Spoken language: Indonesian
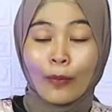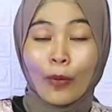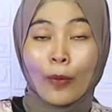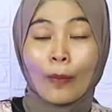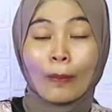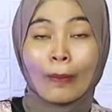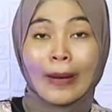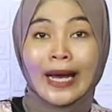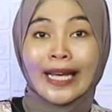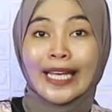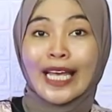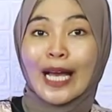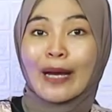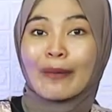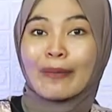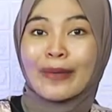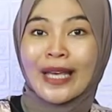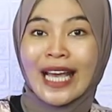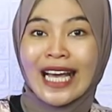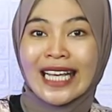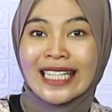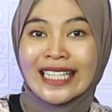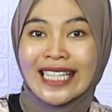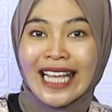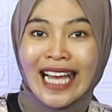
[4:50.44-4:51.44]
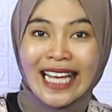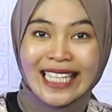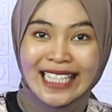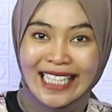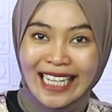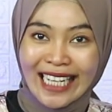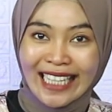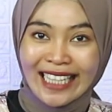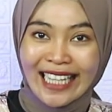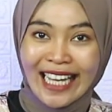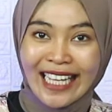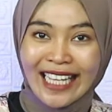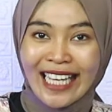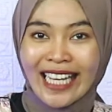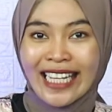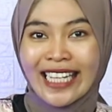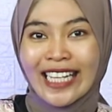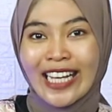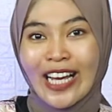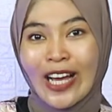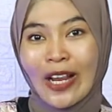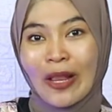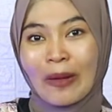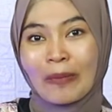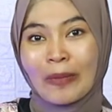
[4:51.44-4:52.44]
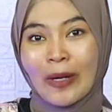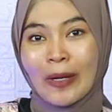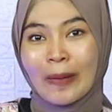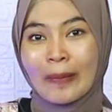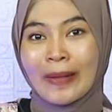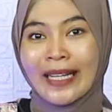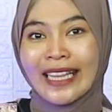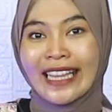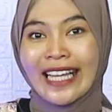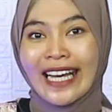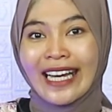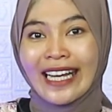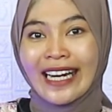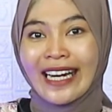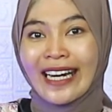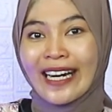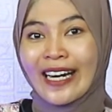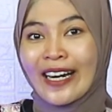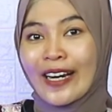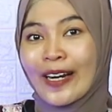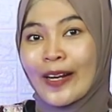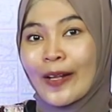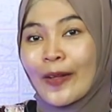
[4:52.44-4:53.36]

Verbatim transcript: pompa yang biasa. Cerita ya di kolom komentar.